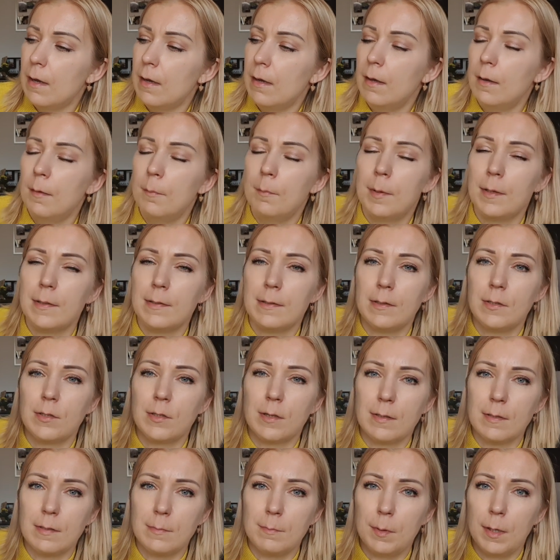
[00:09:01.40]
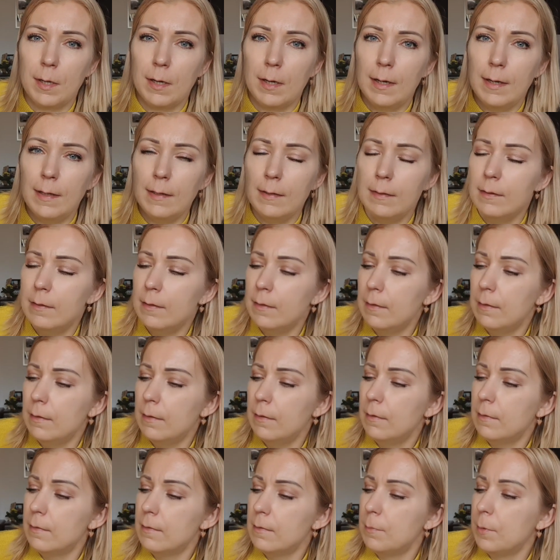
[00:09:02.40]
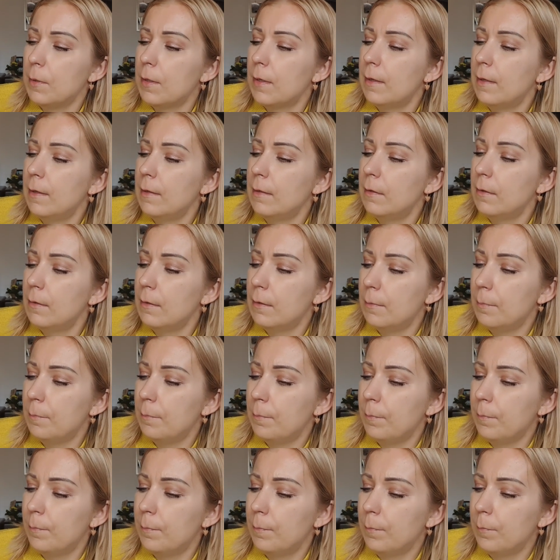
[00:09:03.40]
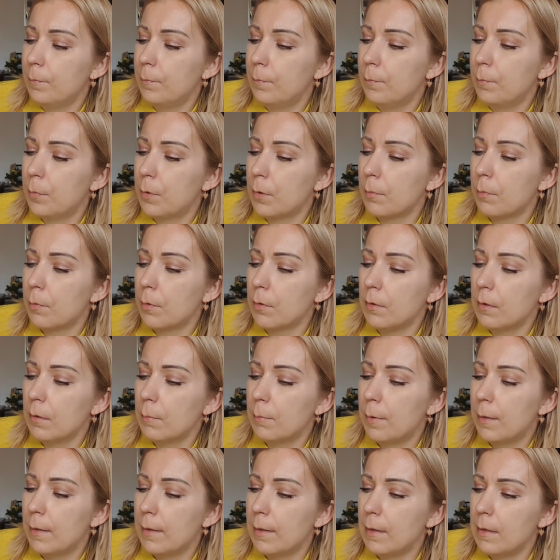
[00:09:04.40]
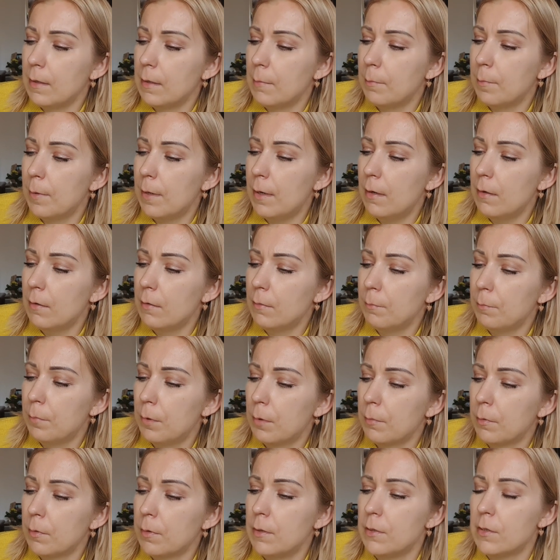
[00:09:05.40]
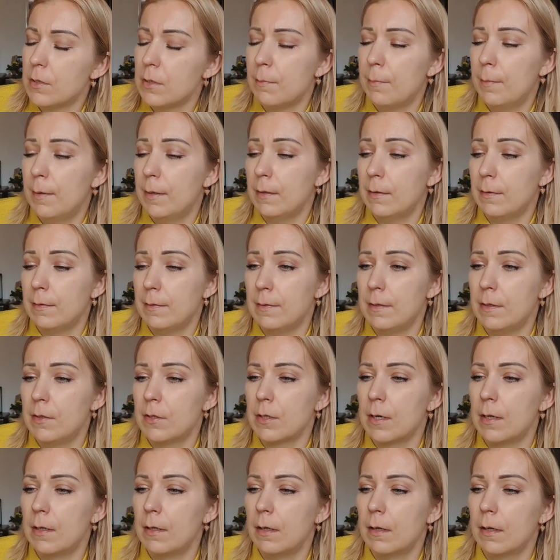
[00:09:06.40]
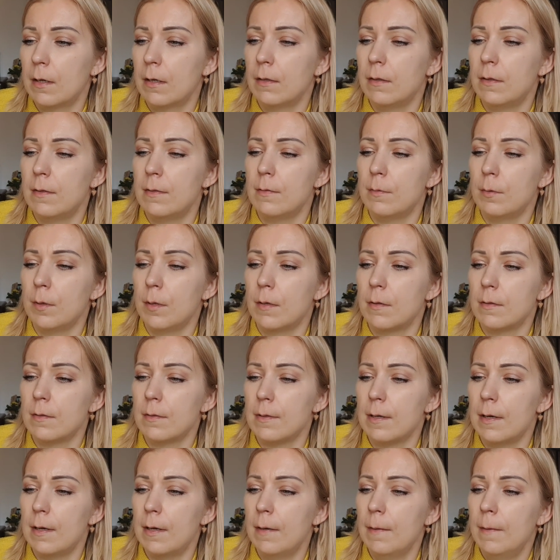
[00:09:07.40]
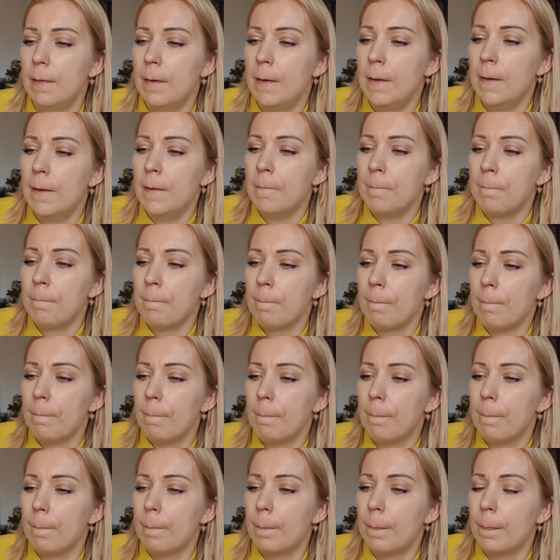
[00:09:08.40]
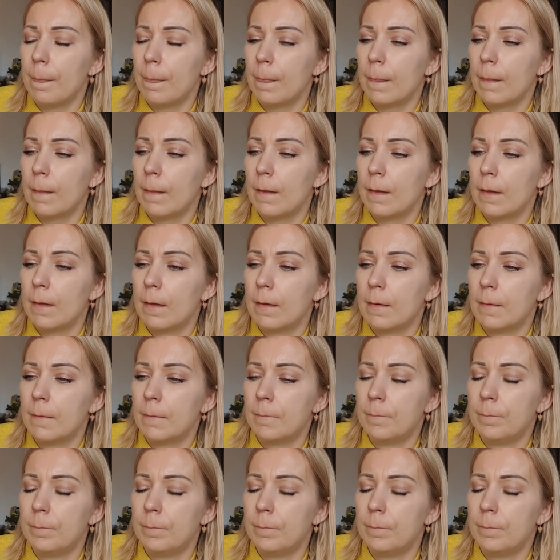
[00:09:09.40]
e, maseczka z bielendy, z bielendy mm, prebiotyk banan i melon, prebiotyczna maseczka energetyzująca. Mm.